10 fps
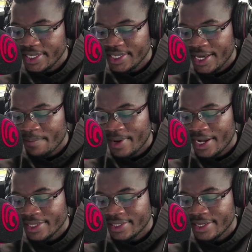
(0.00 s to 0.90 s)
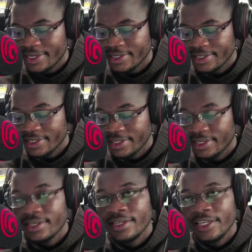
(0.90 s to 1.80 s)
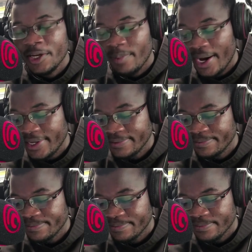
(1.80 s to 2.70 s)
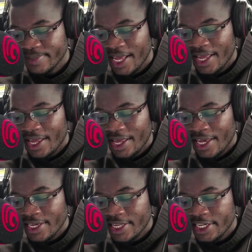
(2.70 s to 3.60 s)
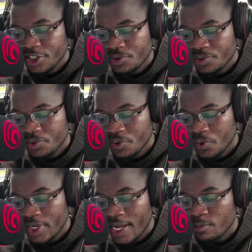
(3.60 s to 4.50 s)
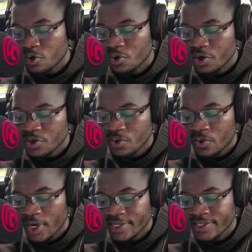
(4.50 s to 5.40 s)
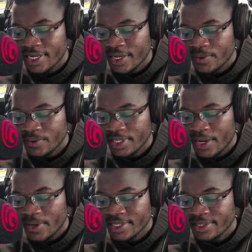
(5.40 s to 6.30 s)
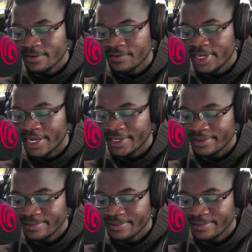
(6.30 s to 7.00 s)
e amada irmã, em Cristo unamos o nosso coração na oração final.